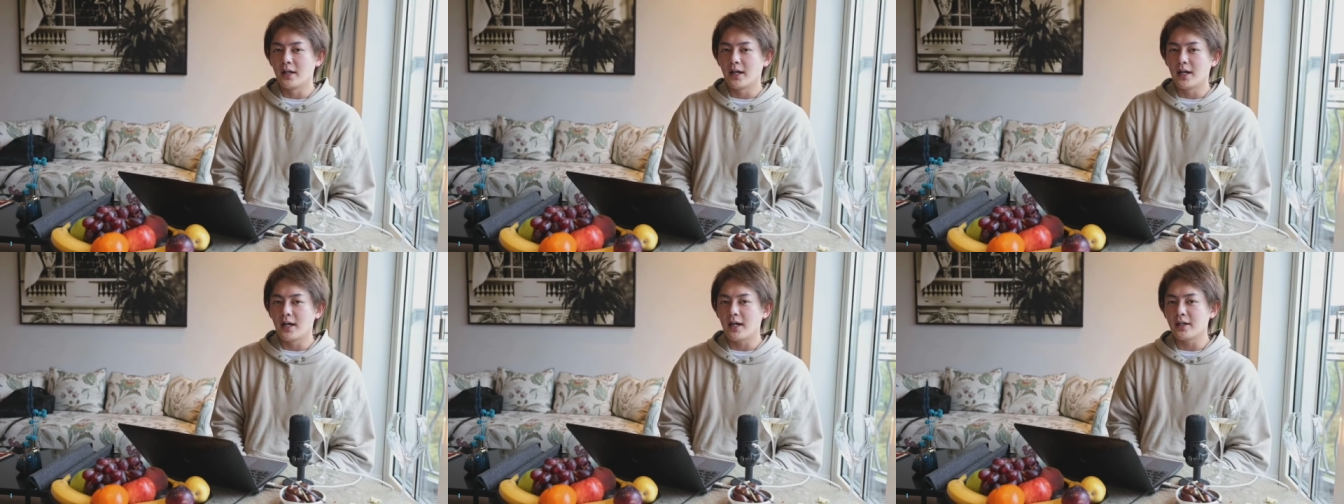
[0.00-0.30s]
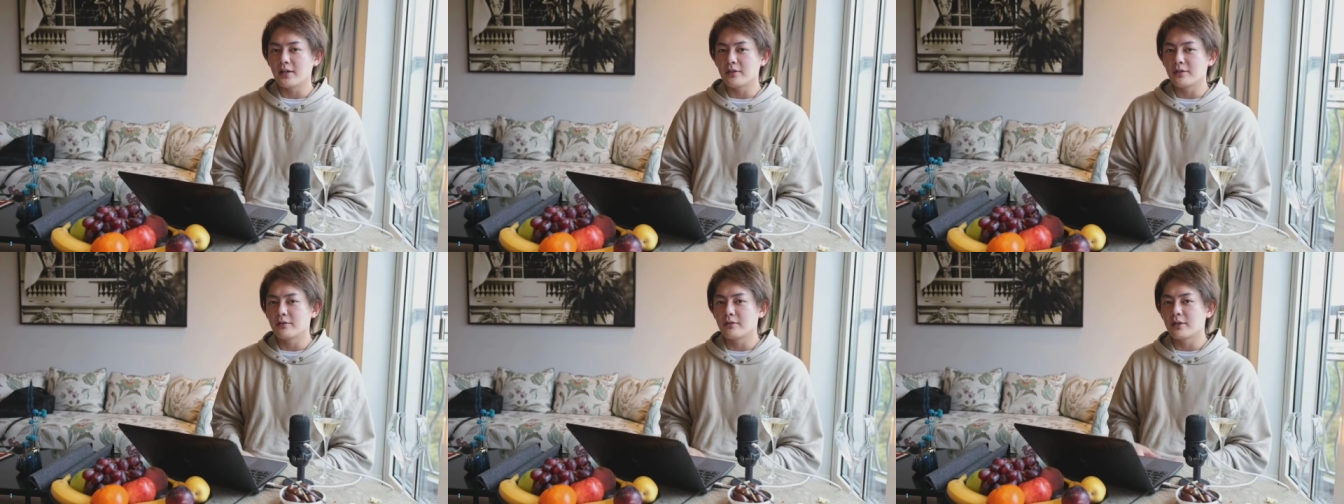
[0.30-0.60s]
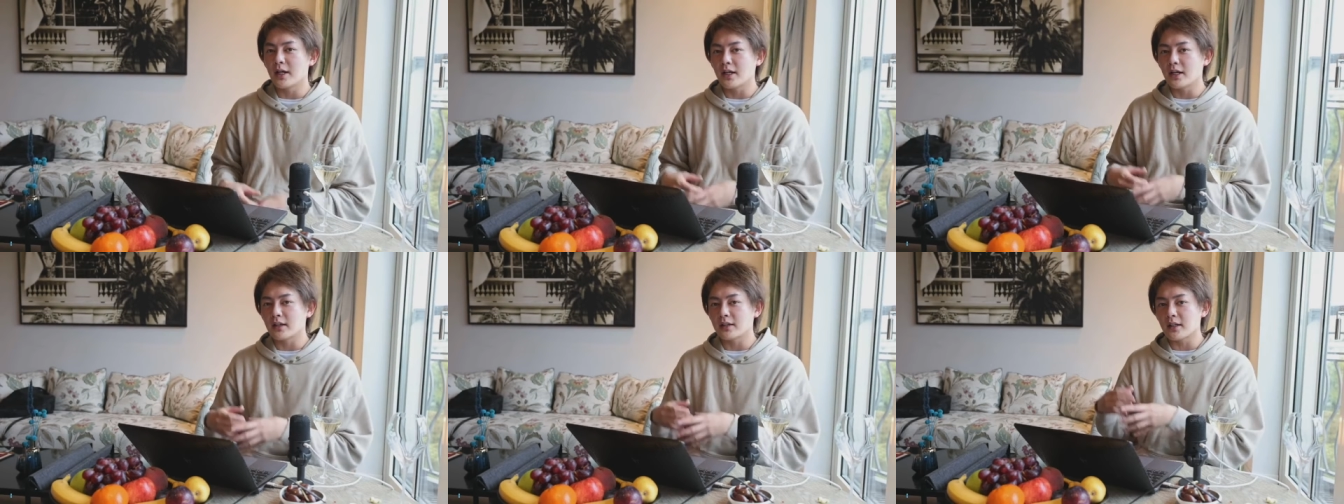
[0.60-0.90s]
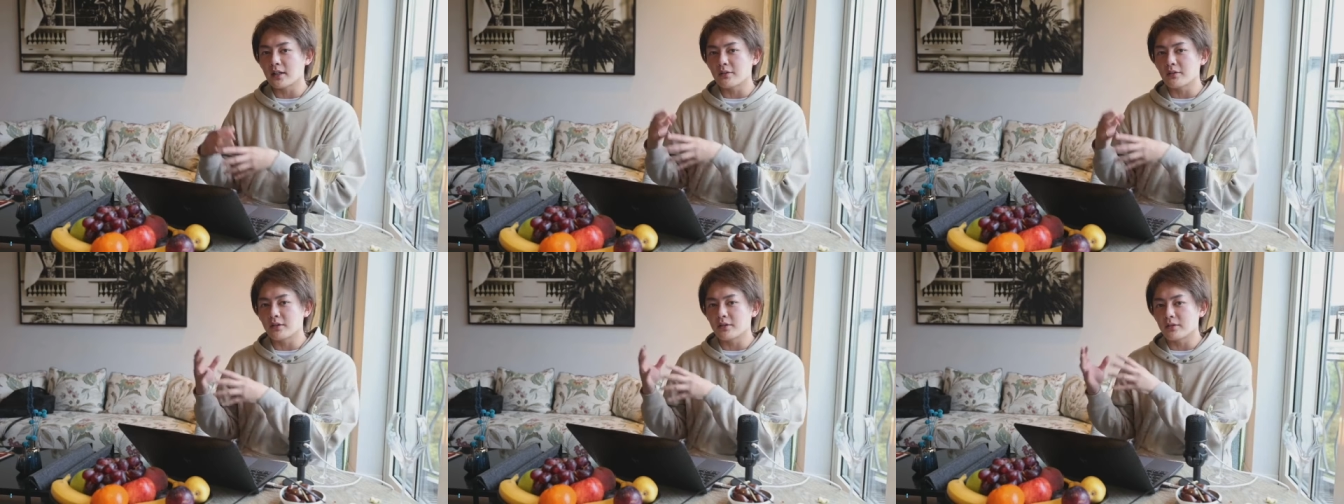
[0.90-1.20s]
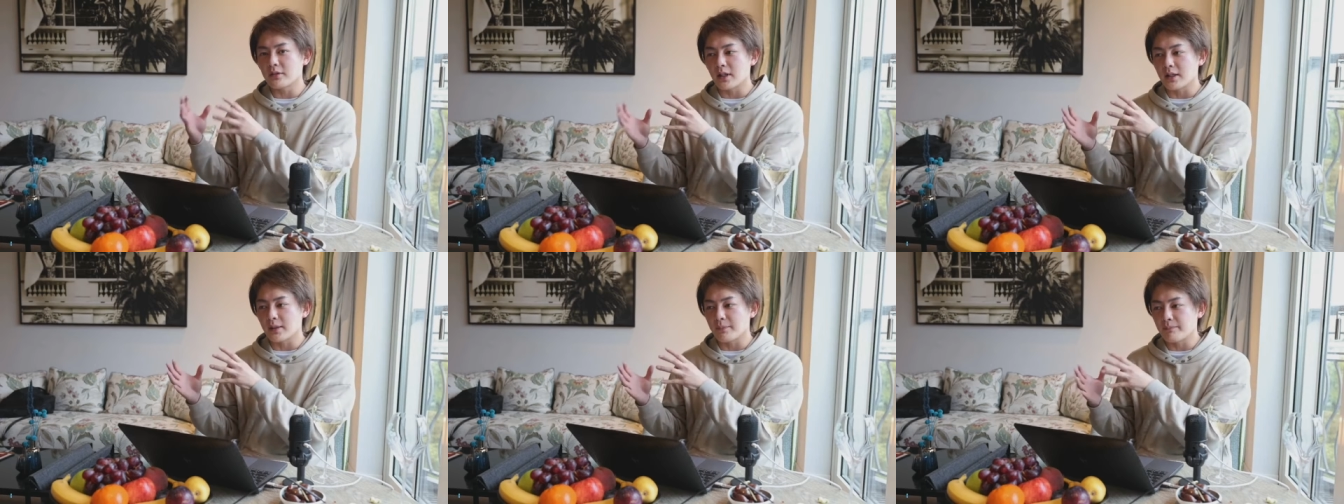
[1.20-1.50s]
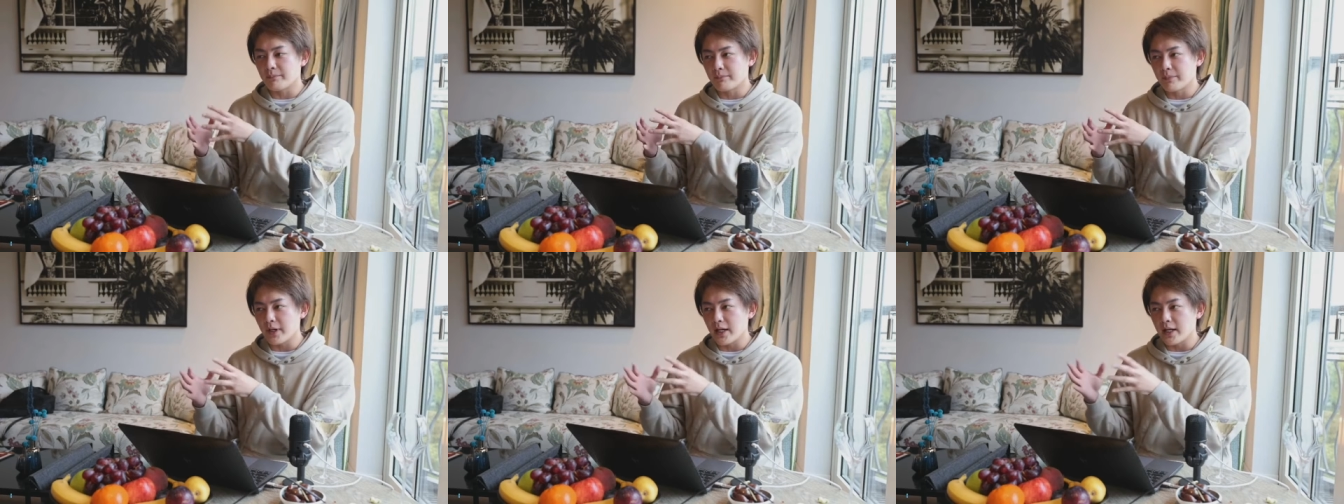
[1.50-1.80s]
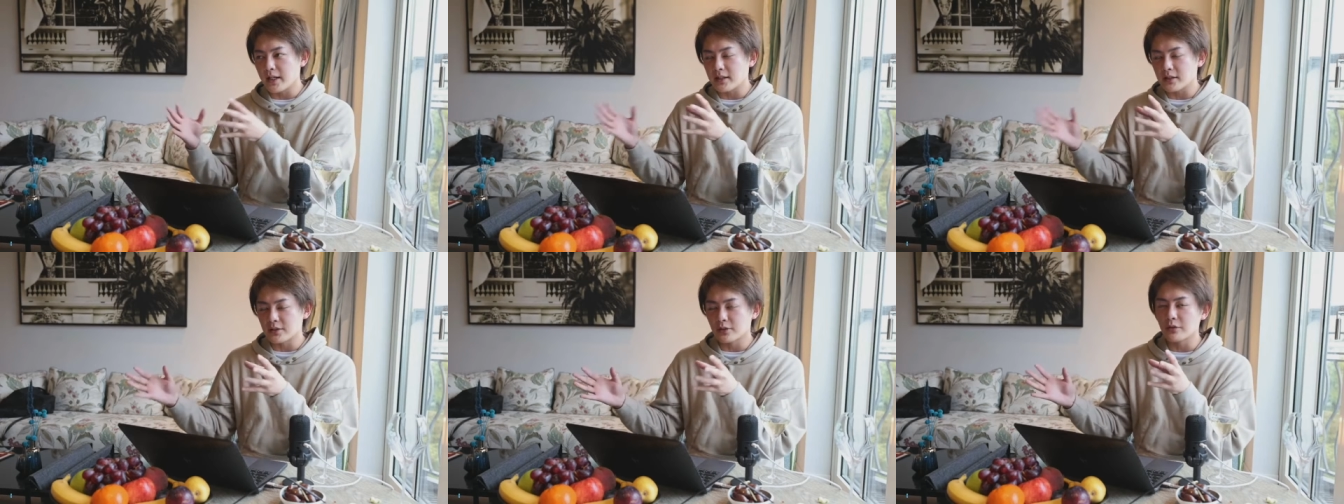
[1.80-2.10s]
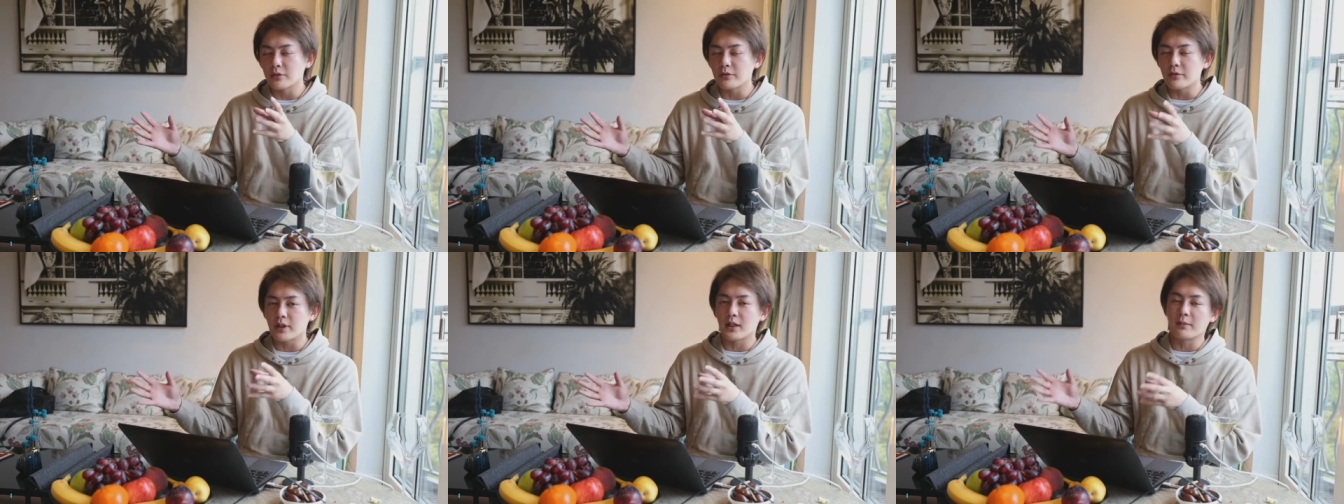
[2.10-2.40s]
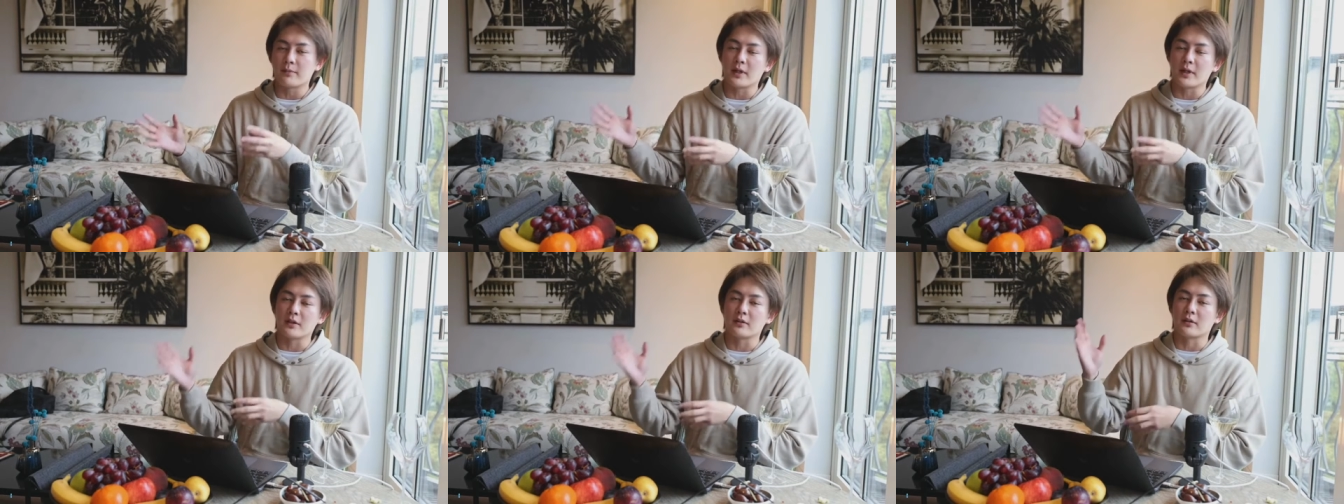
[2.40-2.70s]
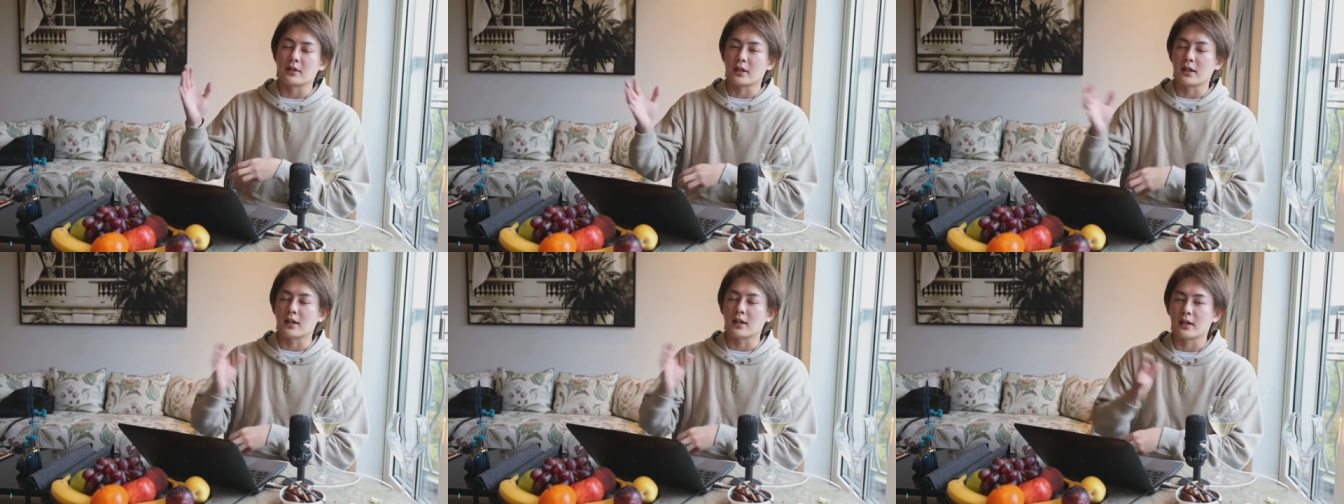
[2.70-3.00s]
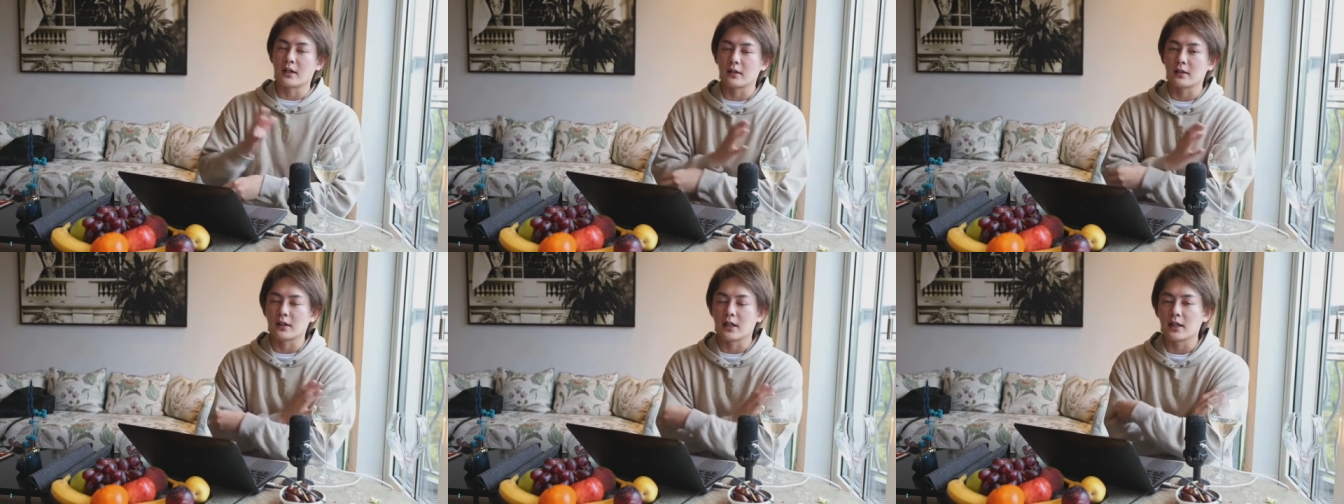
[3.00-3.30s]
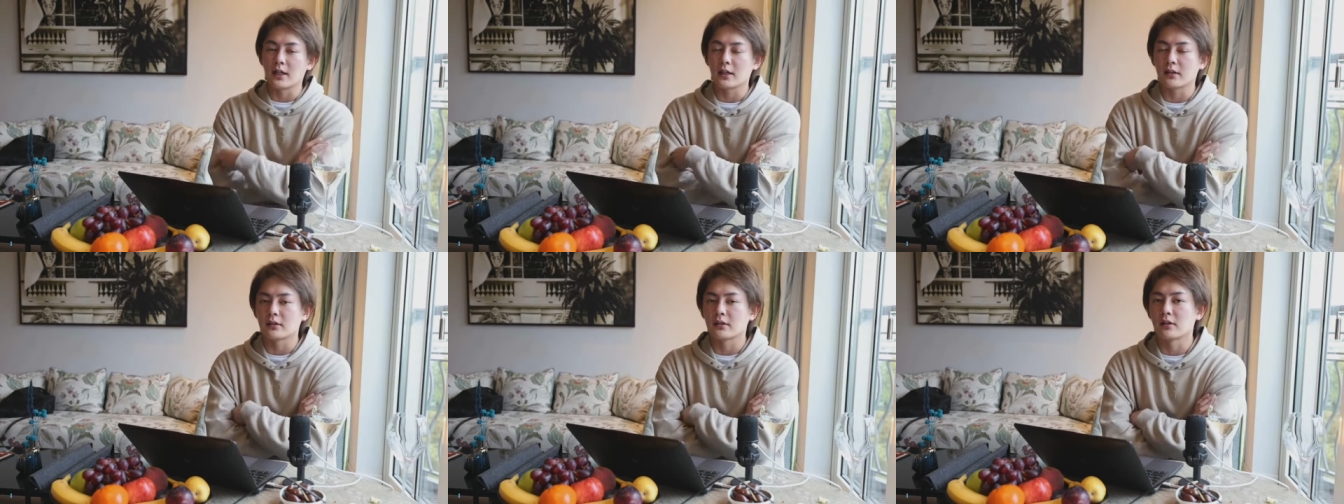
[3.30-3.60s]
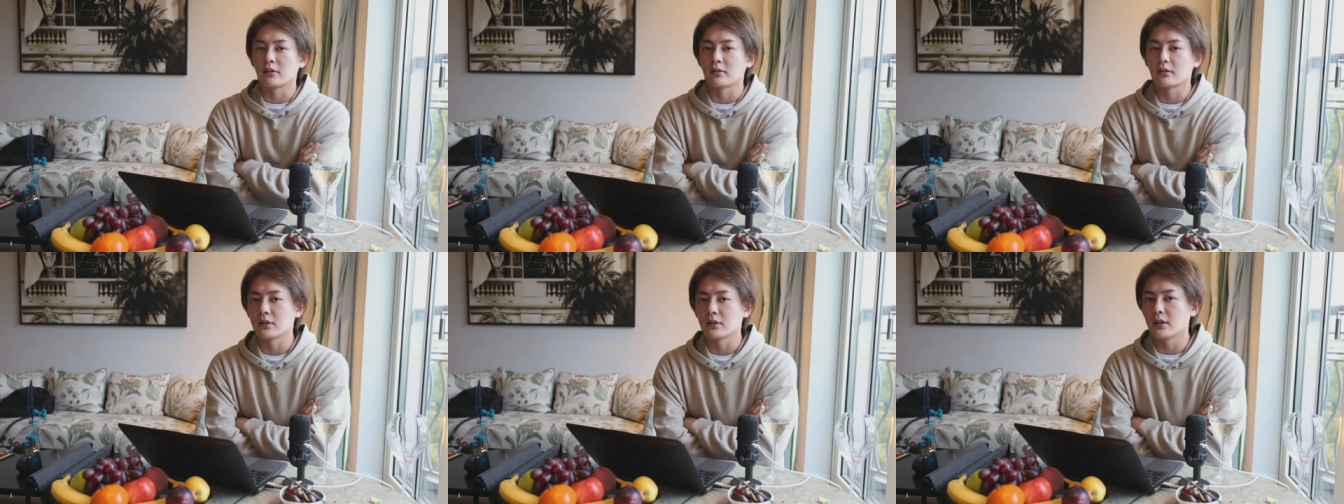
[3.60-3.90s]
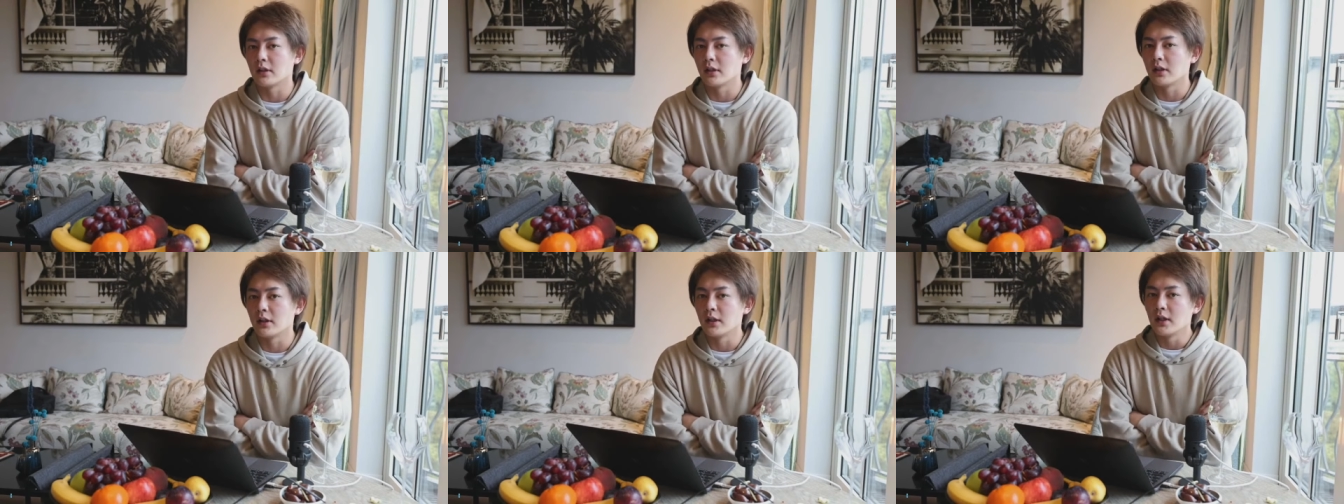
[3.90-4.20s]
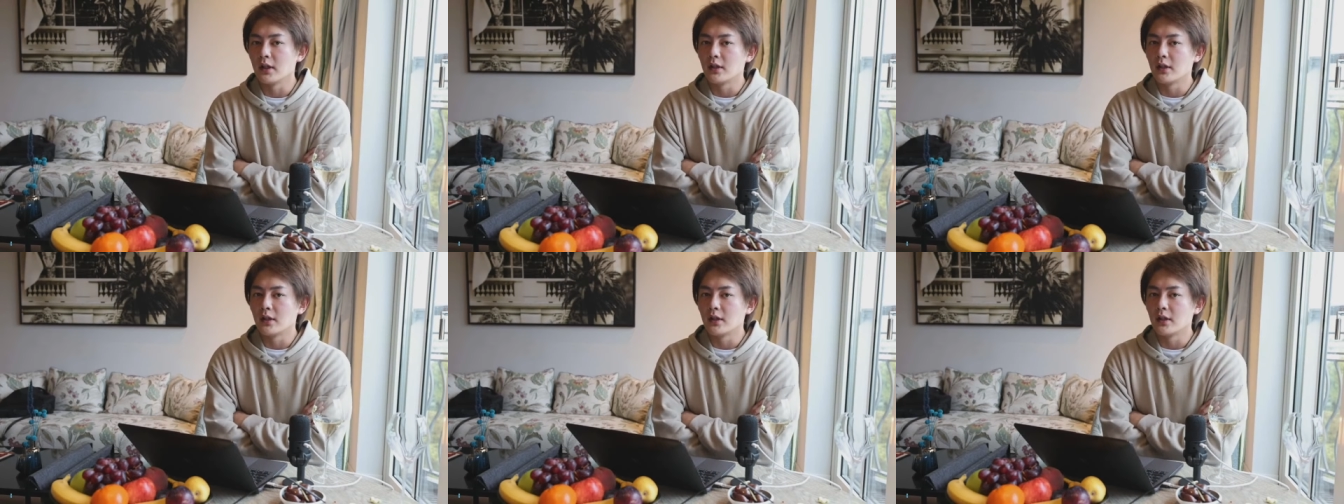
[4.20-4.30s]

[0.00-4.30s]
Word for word: ああいう裏方の人がいっぱいいてその上でイベントが成り成り立ってるんで